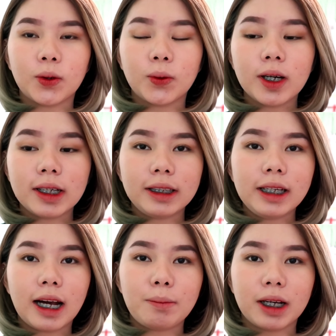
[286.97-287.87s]
So,
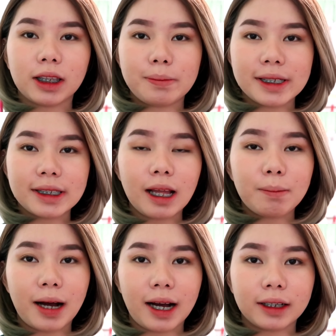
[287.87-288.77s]
di hamak na mas
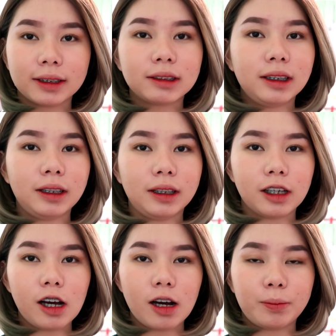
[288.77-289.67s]
lamang
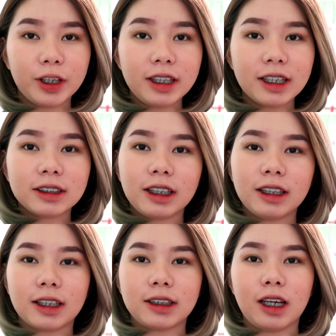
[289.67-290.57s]
si Brilliant
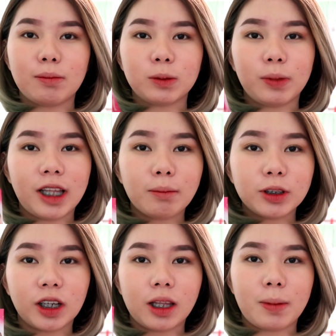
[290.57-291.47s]
Skin kasi nga mas madami
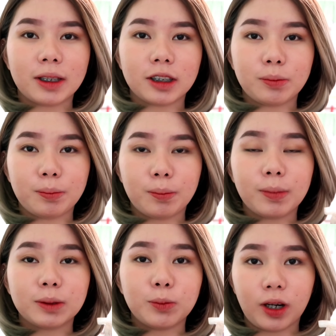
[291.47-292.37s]
siyang laman tas
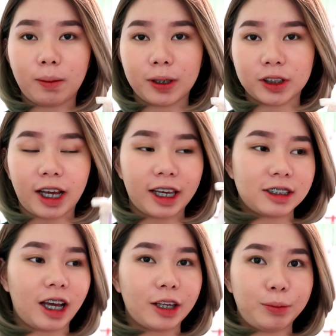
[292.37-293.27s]
mas mura pa siya
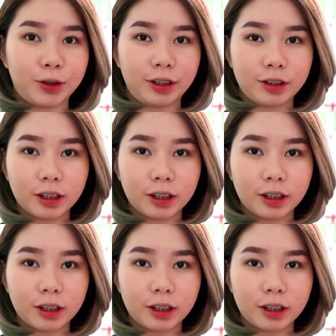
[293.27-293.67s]
kaysa kay Beauty